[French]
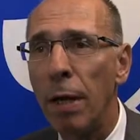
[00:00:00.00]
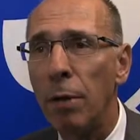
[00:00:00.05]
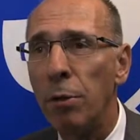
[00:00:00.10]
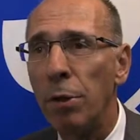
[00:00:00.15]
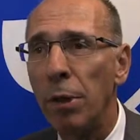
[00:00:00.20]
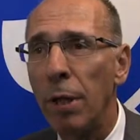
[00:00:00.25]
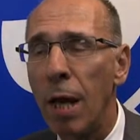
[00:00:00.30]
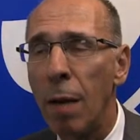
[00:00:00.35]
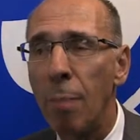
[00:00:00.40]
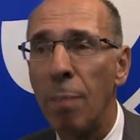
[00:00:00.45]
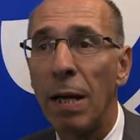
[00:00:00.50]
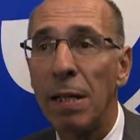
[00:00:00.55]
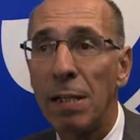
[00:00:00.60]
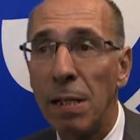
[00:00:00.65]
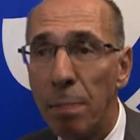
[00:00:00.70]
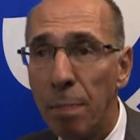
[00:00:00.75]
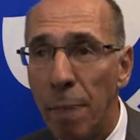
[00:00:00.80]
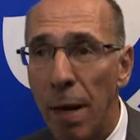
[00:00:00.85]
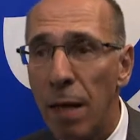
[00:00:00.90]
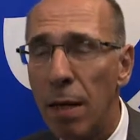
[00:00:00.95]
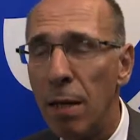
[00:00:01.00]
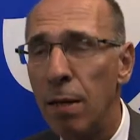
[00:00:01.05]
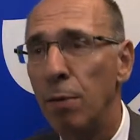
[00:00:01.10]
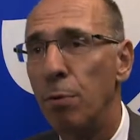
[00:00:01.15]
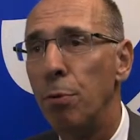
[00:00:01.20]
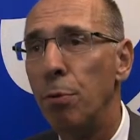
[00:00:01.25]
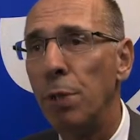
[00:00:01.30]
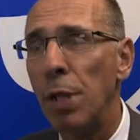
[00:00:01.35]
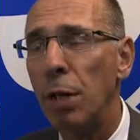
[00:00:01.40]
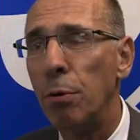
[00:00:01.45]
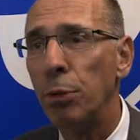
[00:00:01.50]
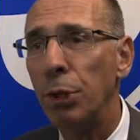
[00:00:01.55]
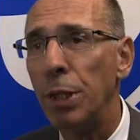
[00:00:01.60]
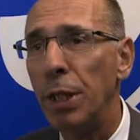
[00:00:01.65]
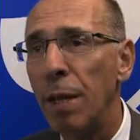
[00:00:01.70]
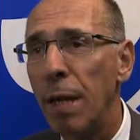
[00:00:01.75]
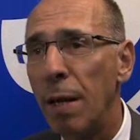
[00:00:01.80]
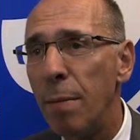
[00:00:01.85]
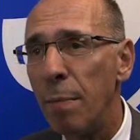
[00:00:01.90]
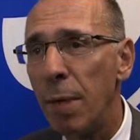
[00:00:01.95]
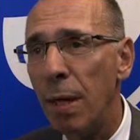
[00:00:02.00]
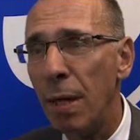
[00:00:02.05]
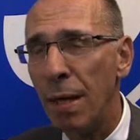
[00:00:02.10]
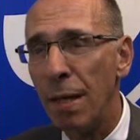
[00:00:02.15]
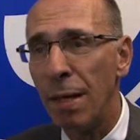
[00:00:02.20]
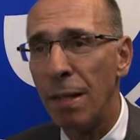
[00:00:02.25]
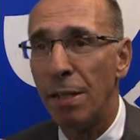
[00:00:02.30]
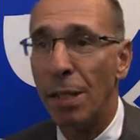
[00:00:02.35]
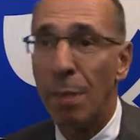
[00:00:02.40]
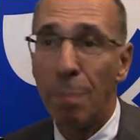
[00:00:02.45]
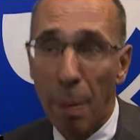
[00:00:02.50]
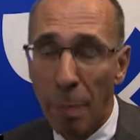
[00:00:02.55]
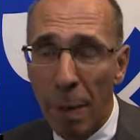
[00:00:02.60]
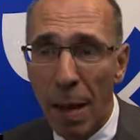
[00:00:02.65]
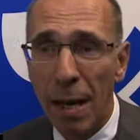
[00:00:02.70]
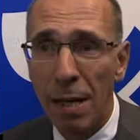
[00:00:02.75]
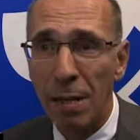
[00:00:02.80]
industriel principal du salon JTEM. Ce n'est pas par